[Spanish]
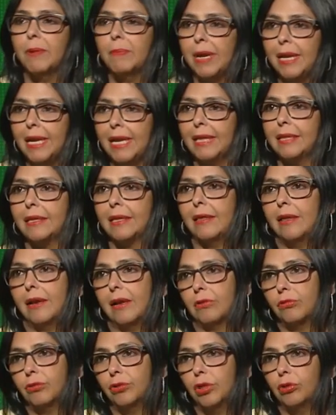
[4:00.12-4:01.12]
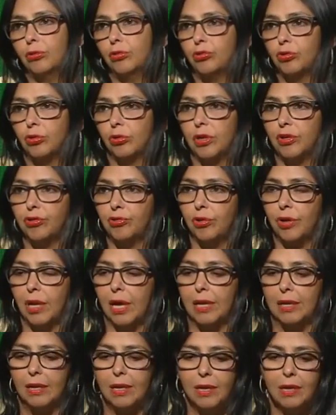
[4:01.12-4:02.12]
permanente de la Constitución
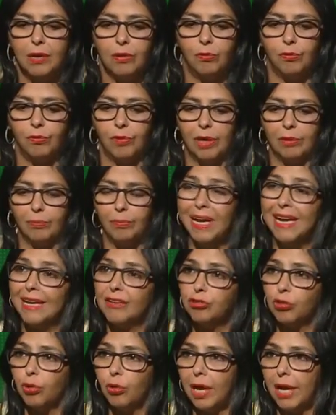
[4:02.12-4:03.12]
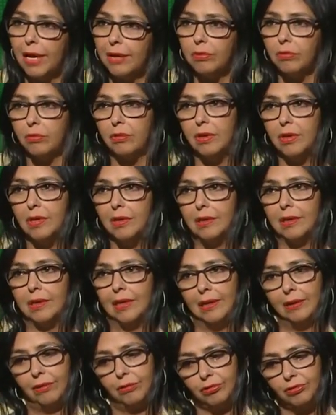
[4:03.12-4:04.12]
Nacional. Un venezolano
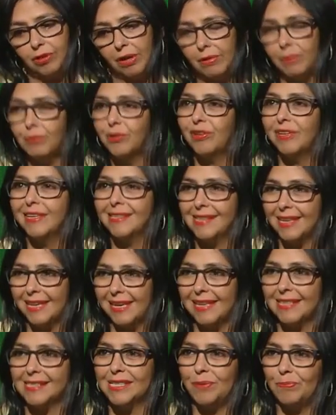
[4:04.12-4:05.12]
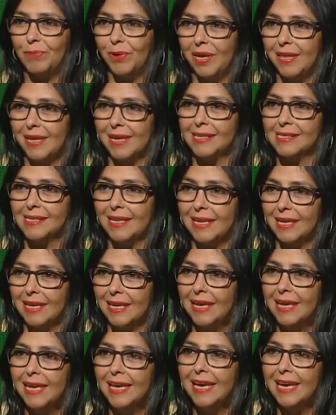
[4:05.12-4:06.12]
que no sabemos ni siquiera si puede
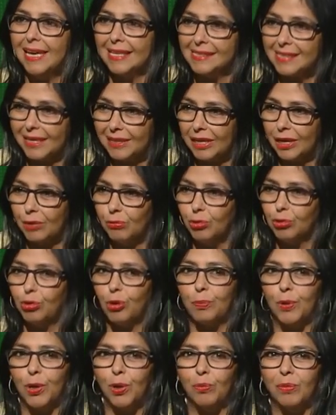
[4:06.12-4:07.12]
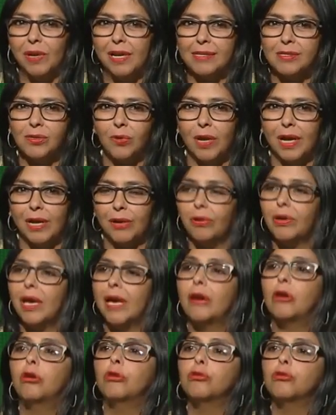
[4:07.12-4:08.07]
dársele ese atributo, pero un venezolano que